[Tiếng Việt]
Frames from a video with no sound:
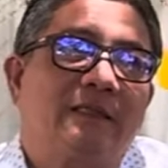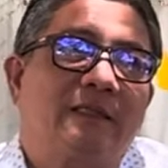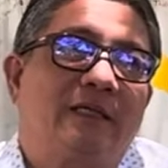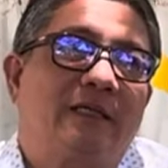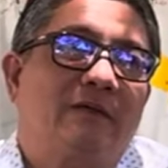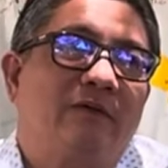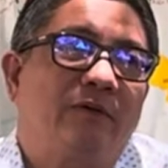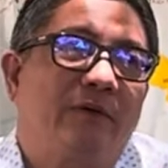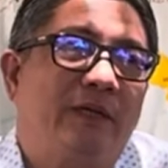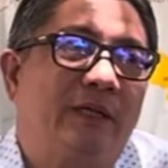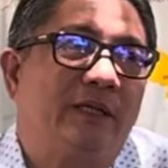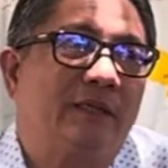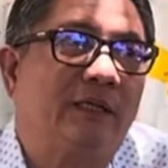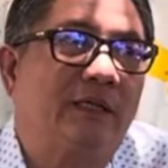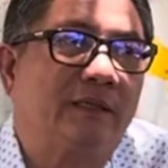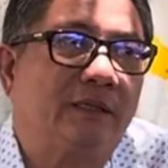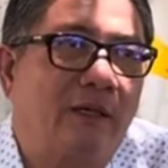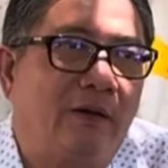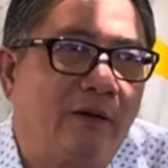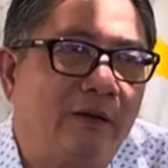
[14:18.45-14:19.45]
tới khuya
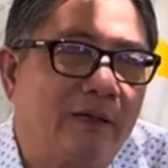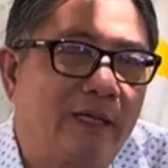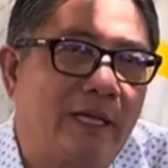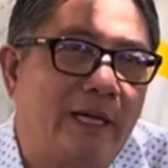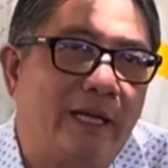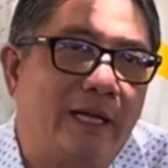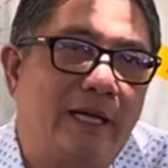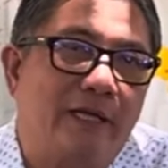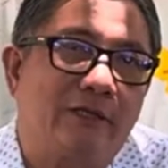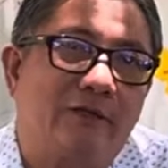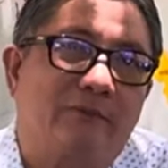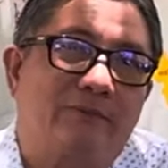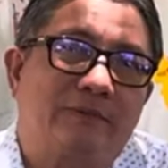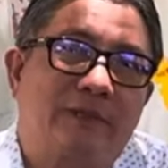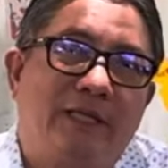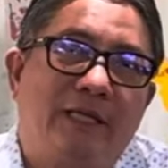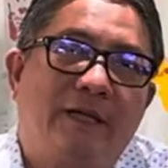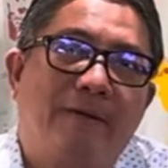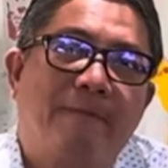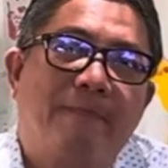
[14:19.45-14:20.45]
tới tối ngày 20
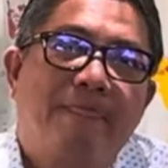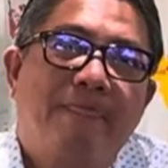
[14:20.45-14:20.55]
tiếng